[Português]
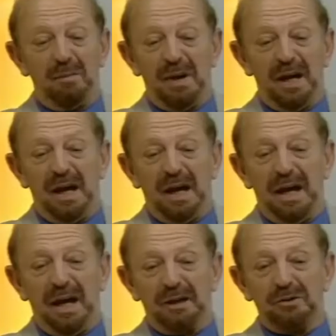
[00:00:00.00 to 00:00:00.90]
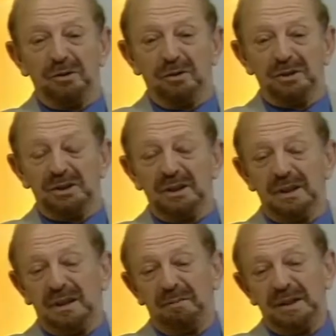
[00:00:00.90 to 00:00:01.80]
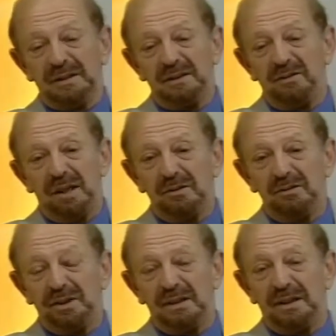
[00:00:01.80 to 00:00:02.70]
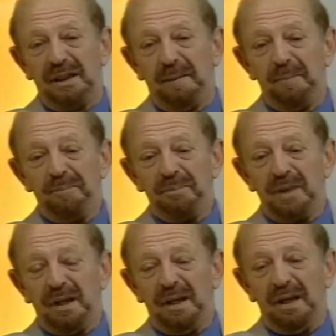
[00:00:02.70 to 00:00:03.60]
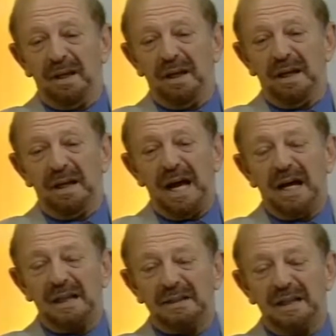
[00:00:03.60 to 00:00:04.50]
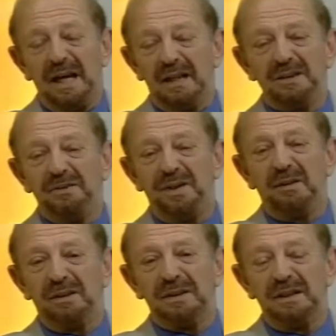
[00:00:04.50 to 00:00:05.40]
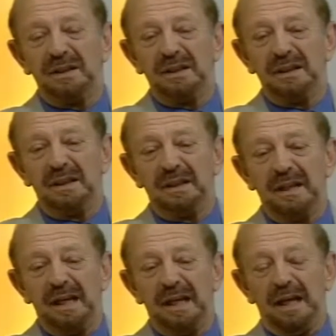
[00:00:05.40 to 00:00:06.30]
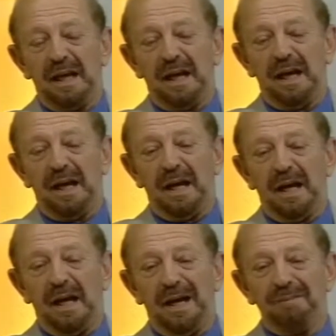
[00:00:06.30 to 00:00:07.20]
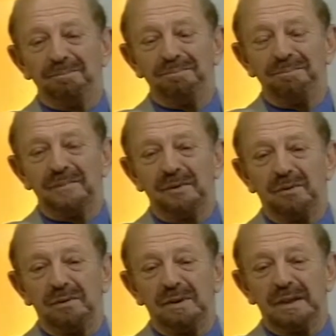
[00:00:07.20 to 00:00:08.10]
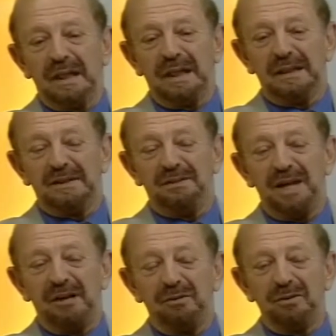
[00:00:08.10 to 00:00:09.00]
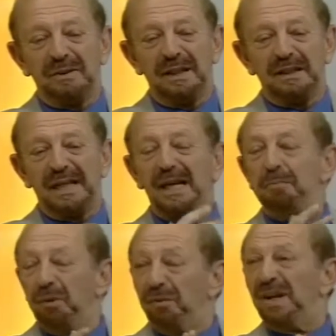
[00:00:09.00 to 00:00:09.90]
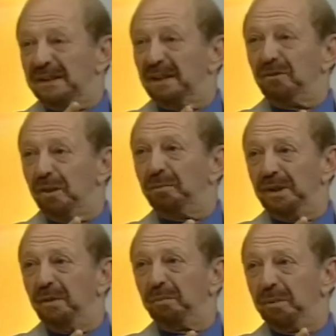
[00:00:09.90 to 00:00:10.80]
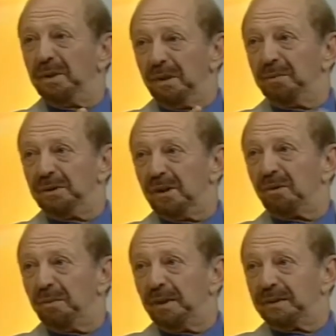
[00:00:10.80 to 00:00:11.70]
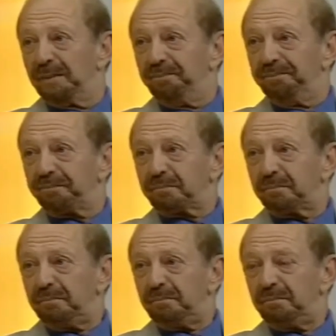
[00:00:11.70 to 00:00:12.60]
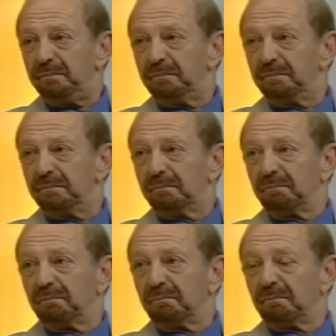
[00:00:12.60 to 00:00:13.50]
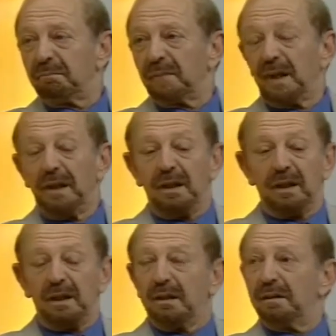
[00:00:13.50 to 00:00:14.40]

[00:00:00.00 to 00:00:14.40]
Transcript: uma axiologia, né? Mas não há dúvida que é, raras guerras tiveram assim... Ah, é, tiveram tanta reprovação da opinião pública mundial. Tu tens acompanhado por onde a guerra? Imagino que pela imprensa